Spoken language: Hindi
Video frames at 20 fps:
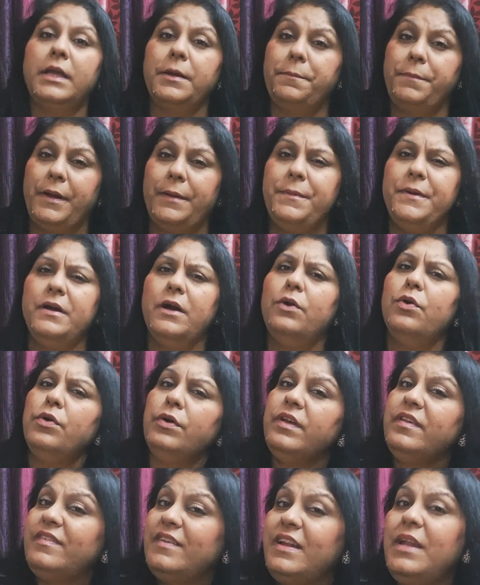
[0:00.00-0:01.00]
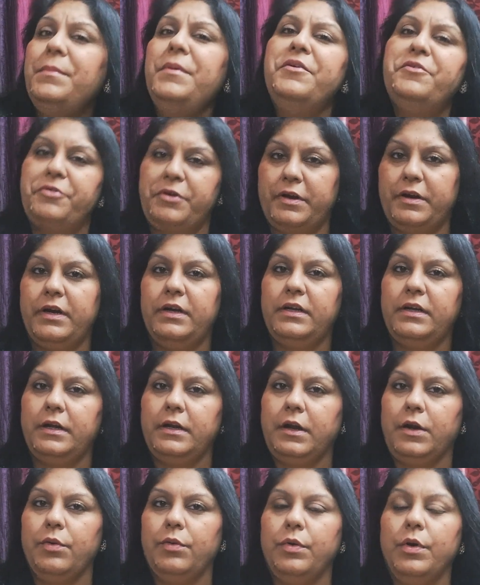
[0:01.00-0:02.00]
कि बेबिका को किसी ने भी ट्रिगर्ड
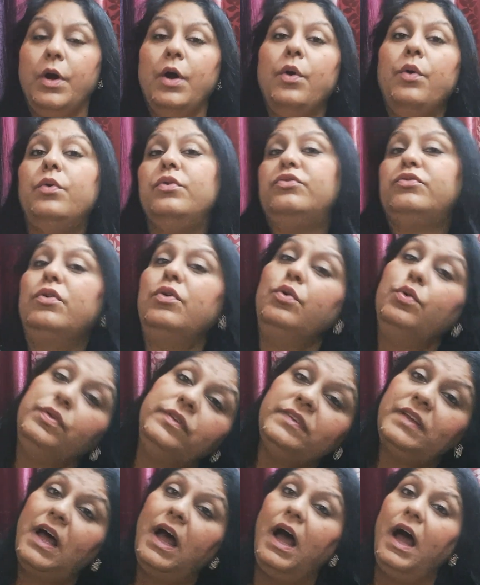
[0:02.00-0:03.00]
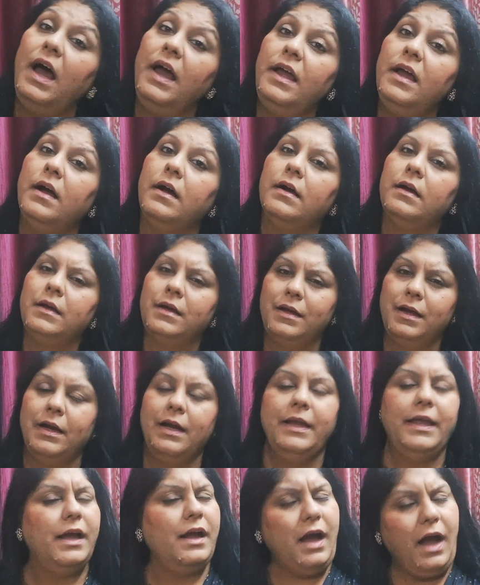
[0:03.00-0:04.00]
करा हो उसको गुस्सा आया
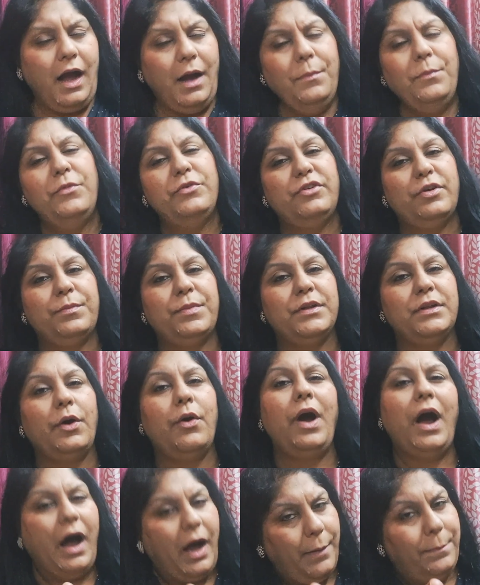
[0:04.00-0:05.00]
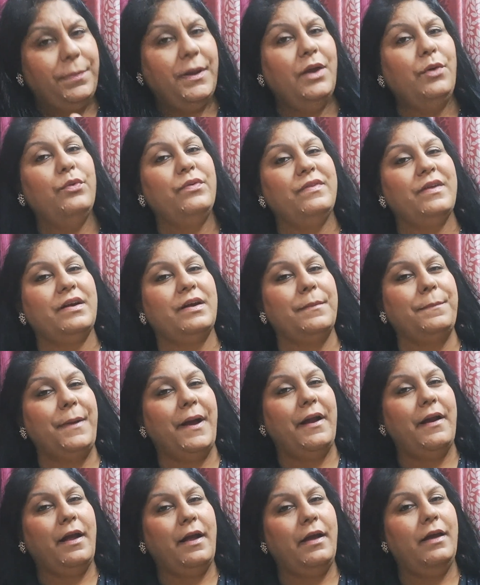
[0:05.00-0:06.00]
क्या आप मुझे बताओ आपके गुस्से का
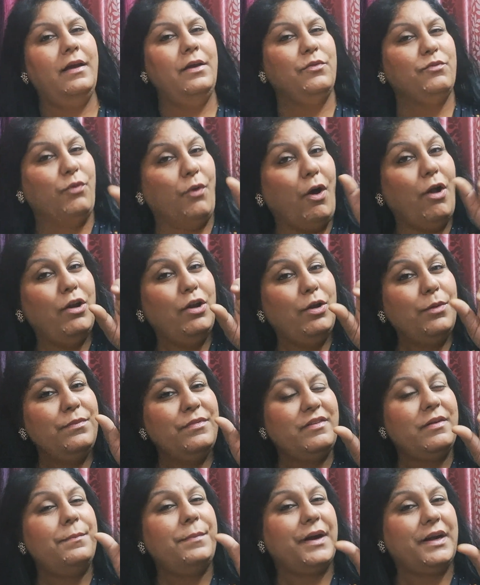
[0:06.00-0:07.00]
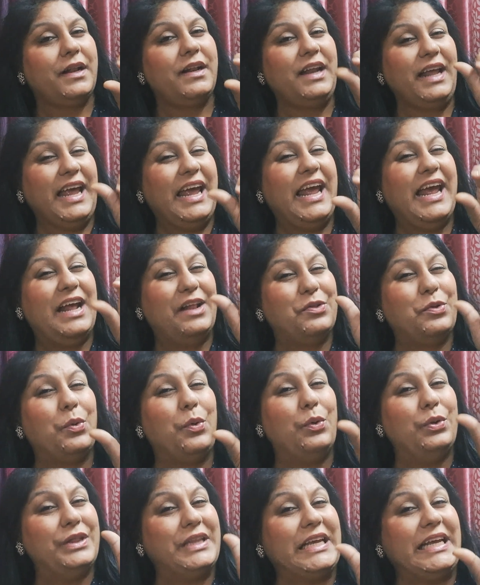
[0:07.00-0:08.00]
पैरा है वॉल्यूम जैसे बटन एक
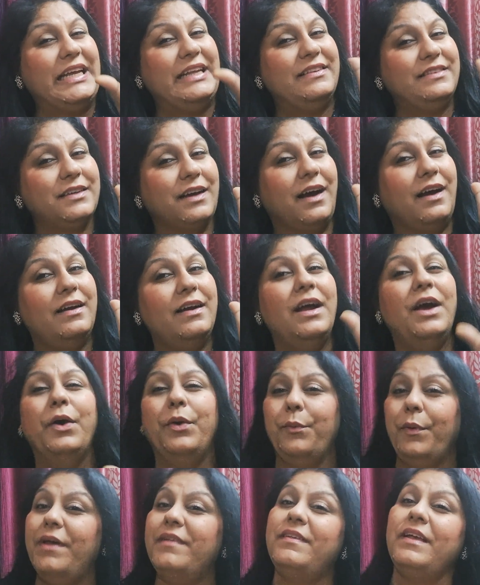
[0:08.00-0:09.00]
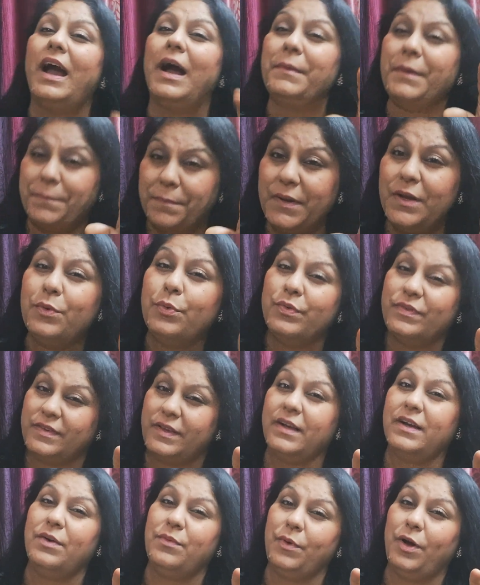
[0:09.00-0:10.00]
दो तीन चार वैसे आप अपने
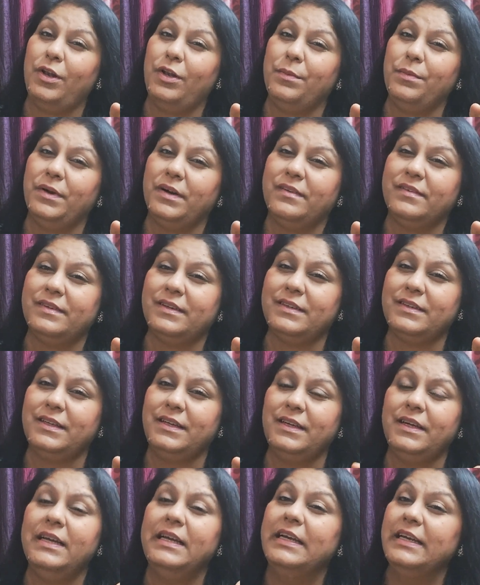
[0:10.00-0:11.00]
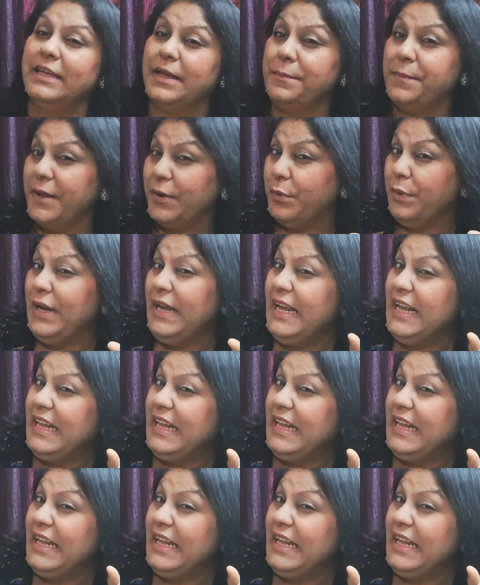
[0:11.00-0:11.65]
गुस्से का वॉल्यूम कर सकते हैं कि मेरे को